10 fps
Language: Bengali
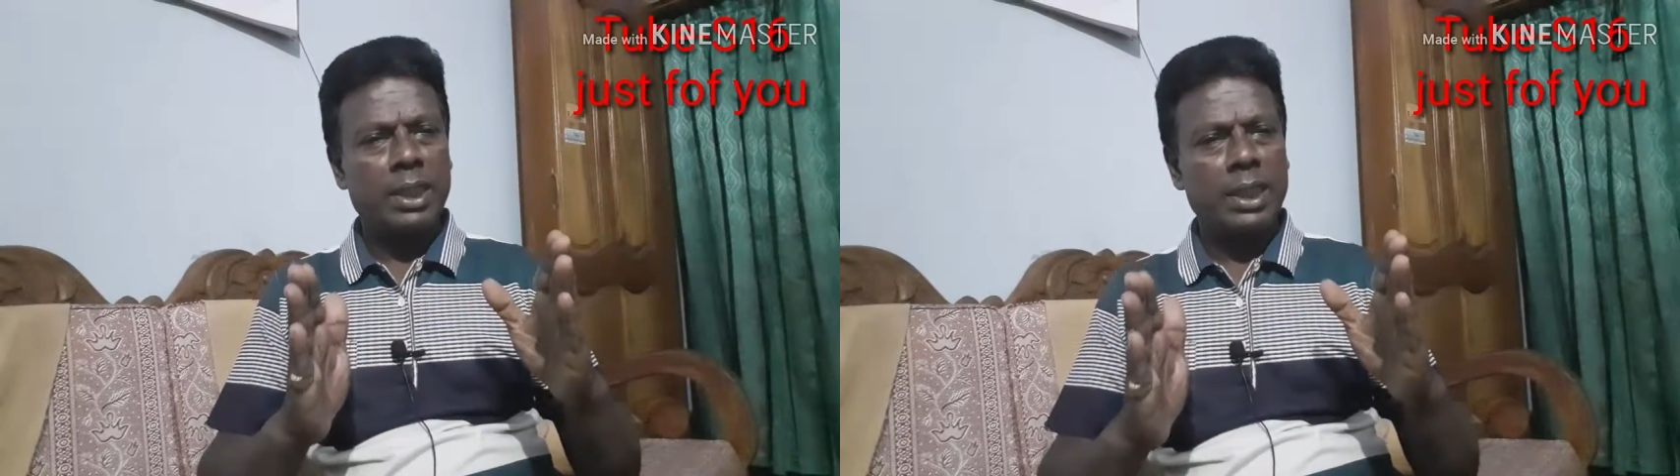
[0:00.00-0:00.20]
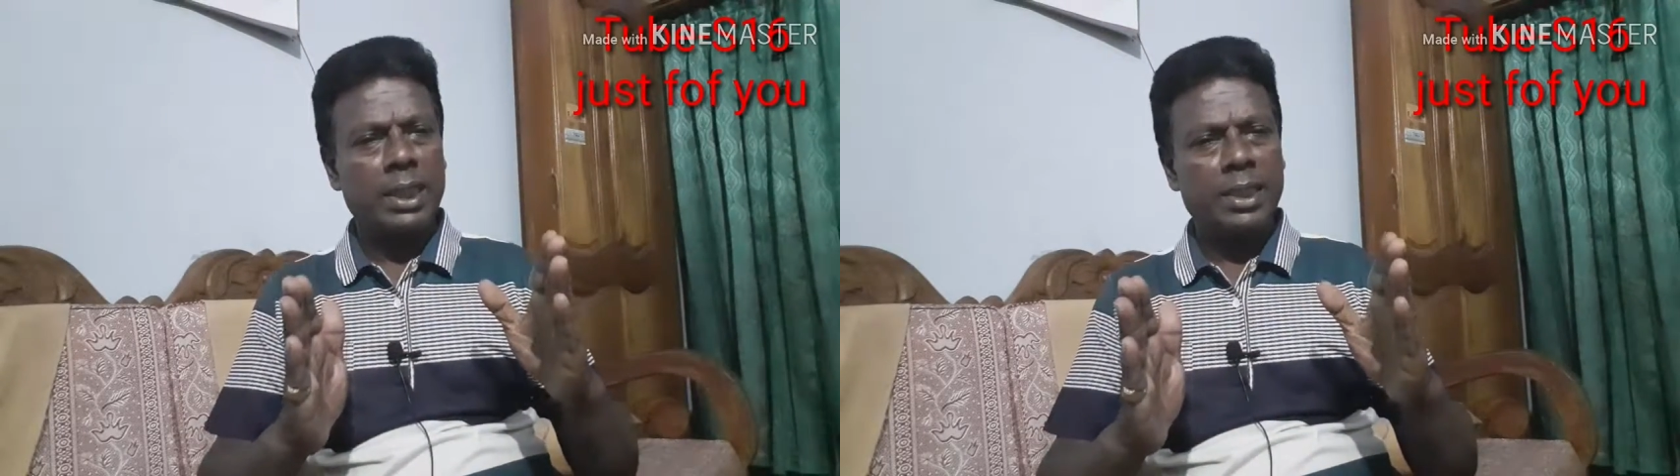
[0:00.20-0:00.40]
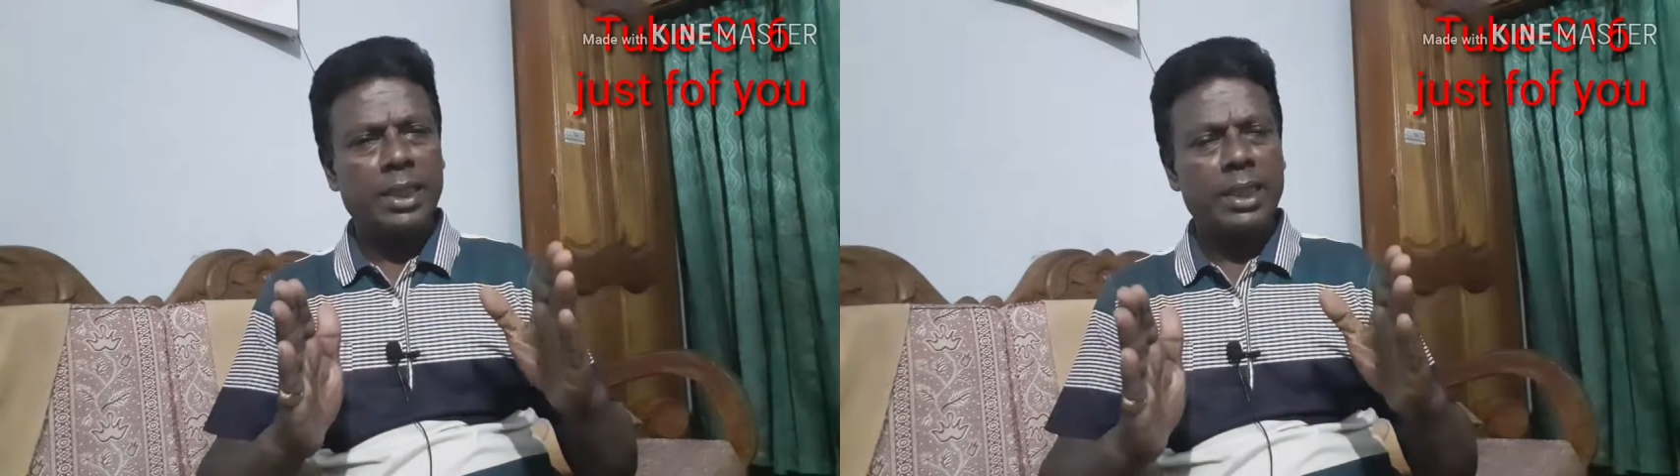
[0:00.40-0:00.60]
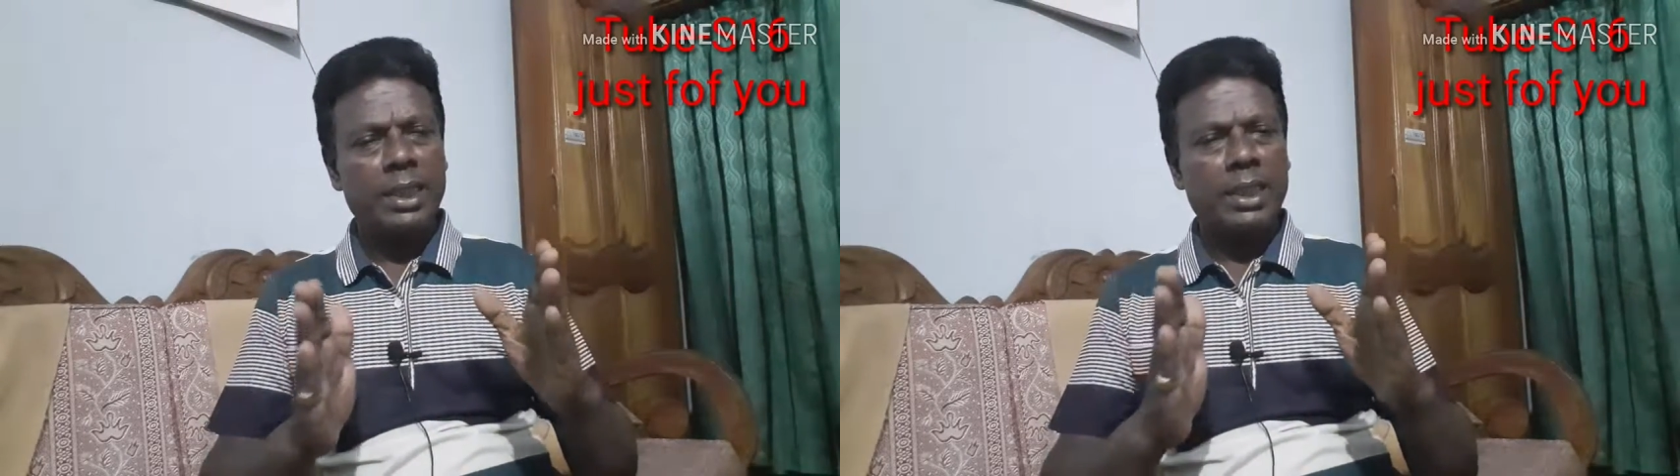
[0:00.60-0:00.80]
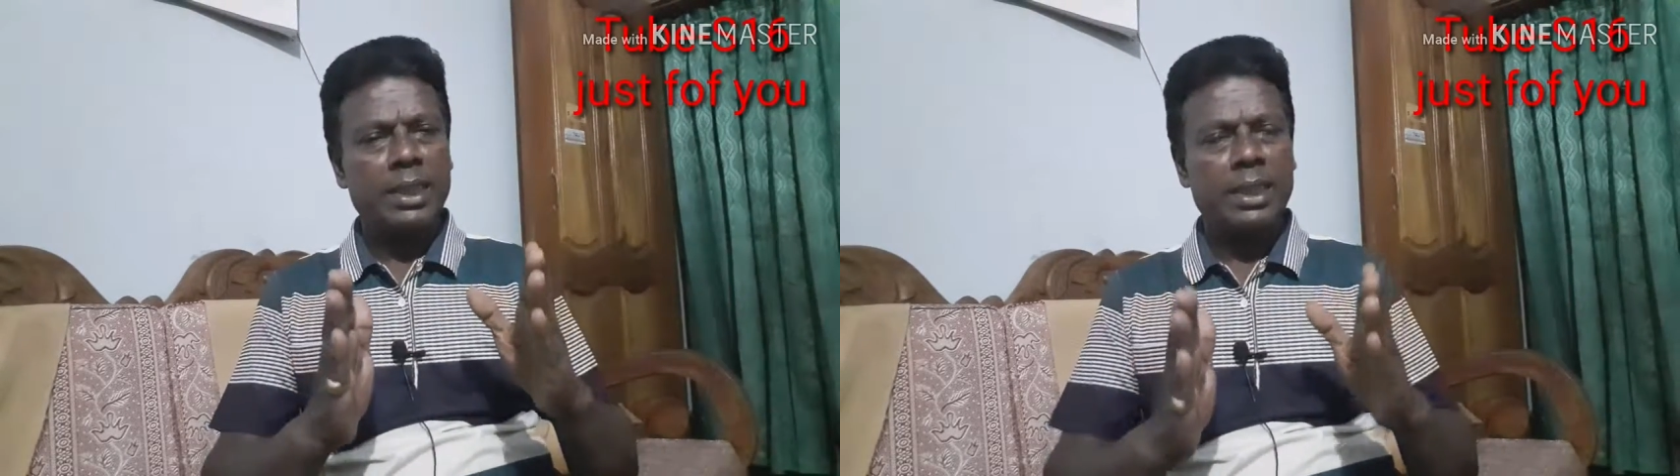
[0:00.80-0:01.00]
ক্রিয়েটারের
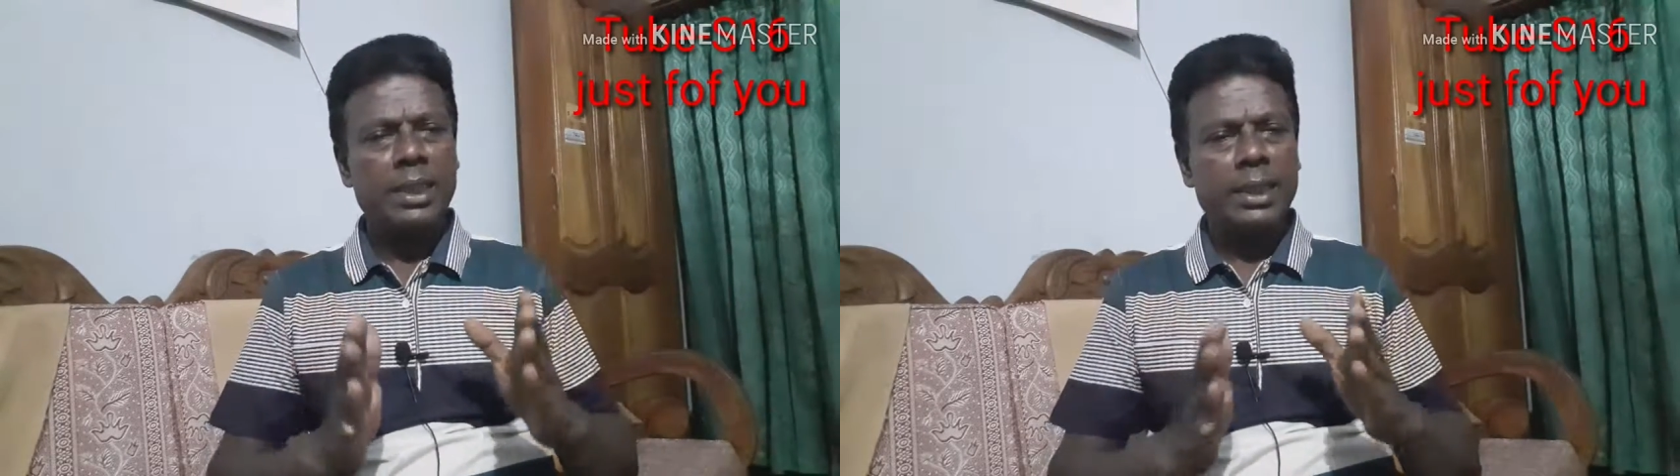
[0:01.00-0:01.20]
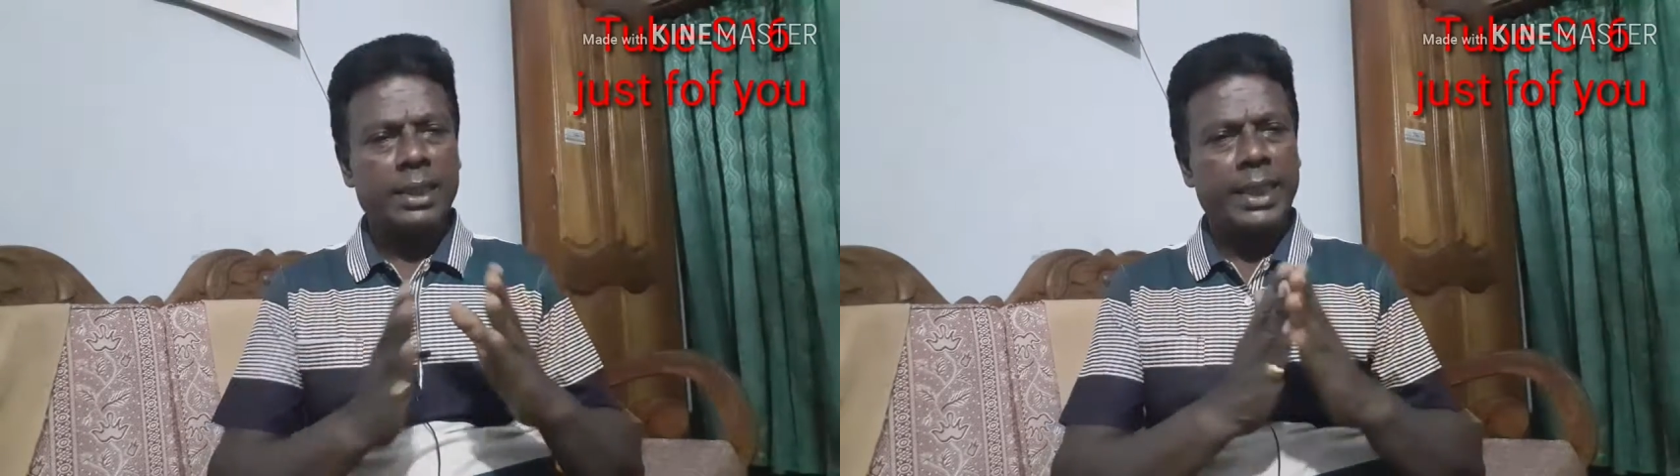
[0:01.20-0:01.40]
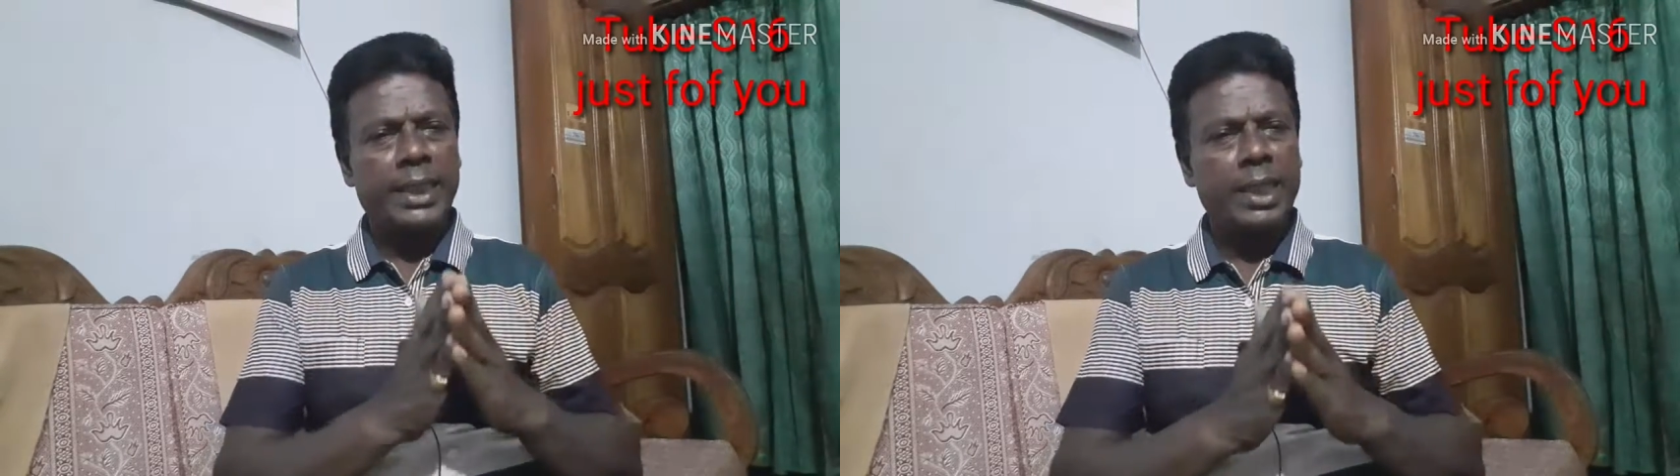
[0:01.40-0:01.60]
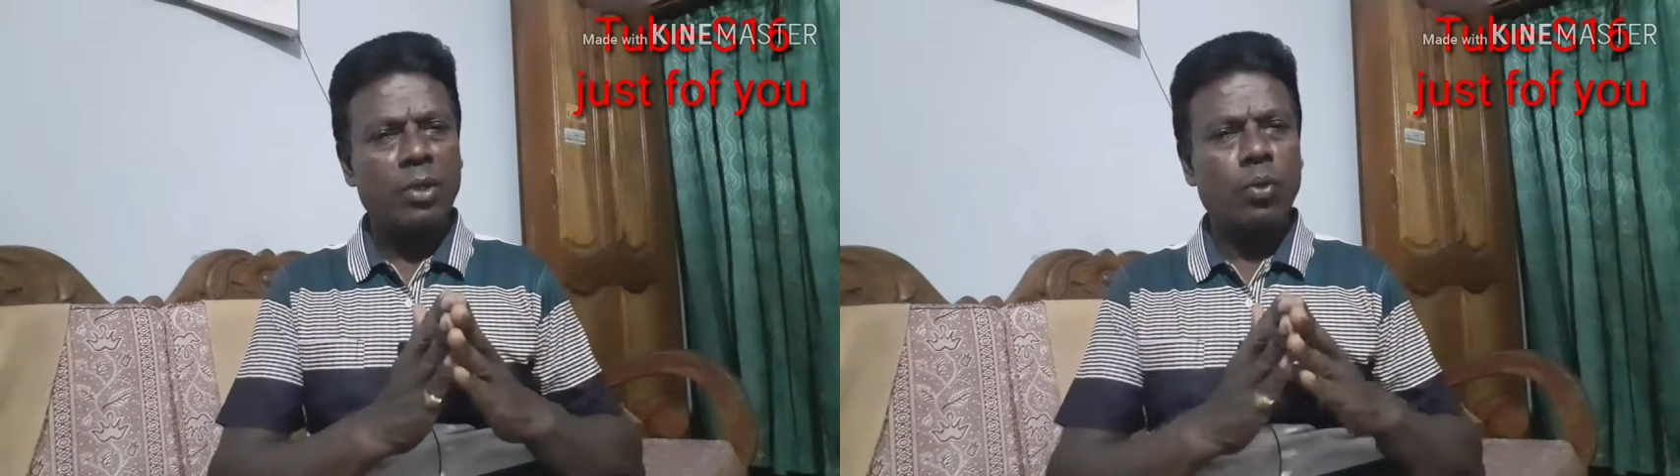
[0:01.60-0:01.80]
চ্যানেল